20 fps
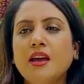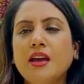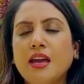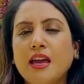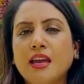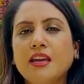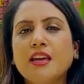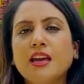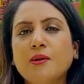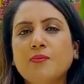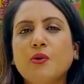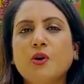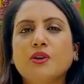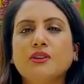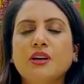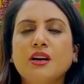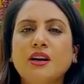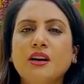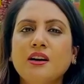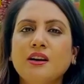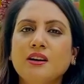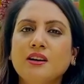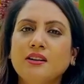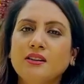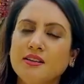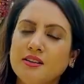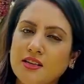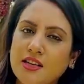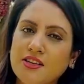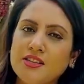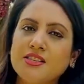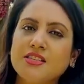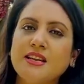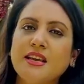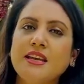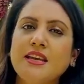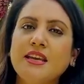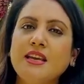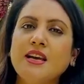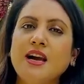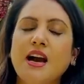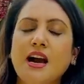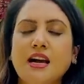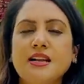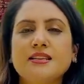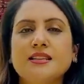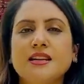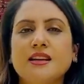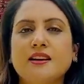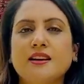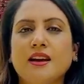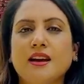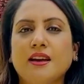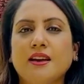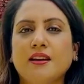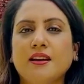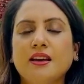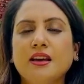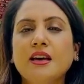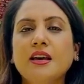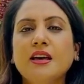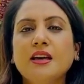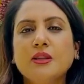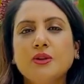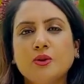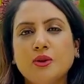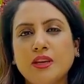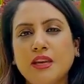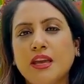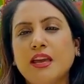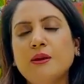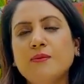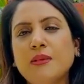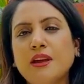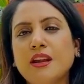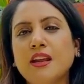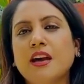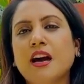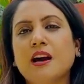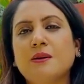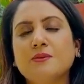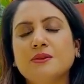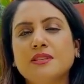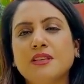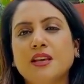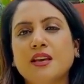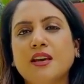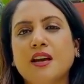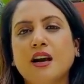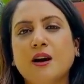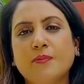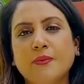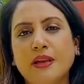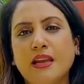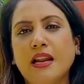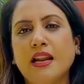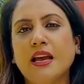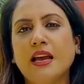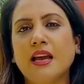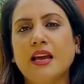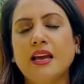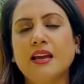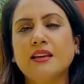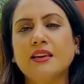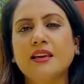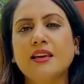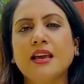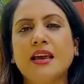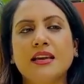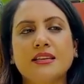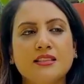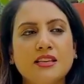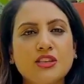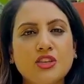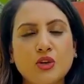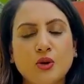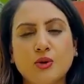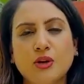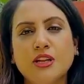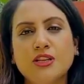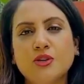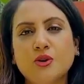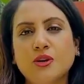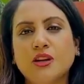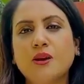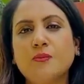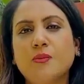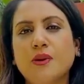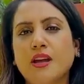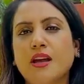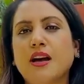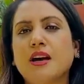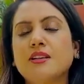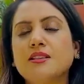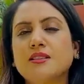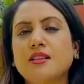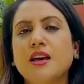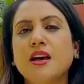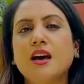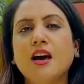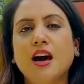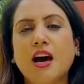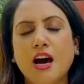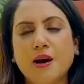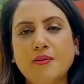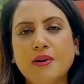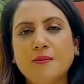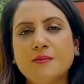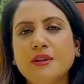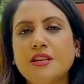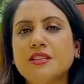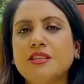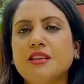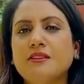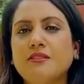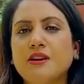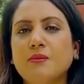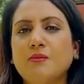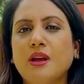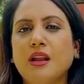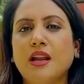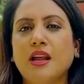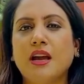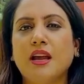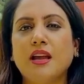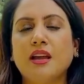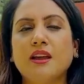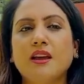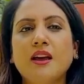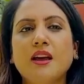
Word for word: एक एक पौधा निश्चय ही आज लगाएं तो यही मेरी आपसे अपील है कि ऐसे छोटे छोटे प्रयास हम अपने जीवन में लाएं